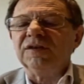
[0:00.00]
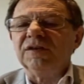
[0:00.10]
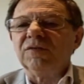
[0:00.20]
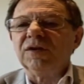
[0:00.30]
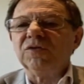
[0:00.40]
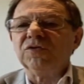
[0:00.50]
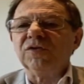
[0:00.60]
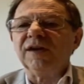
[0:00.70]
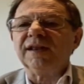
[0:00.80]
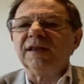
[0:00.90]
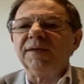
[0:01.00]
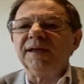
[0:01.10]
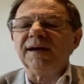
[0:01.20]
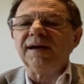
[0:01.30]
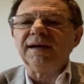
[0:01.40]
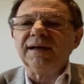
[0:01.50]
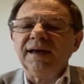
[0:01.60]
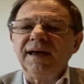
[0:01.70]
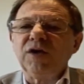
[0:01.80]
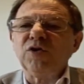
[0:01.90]
cuando toda la actividad
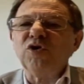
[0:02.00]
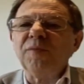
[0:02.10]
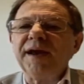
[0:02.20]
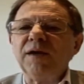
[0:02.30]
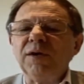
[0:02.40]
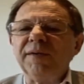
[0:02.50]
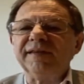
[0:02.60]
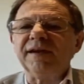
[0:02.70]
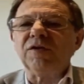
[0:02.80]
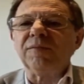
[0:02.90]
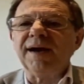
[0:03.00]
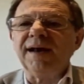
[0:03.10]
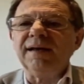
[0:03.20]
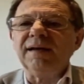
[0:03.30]
económica vuelva a ser normal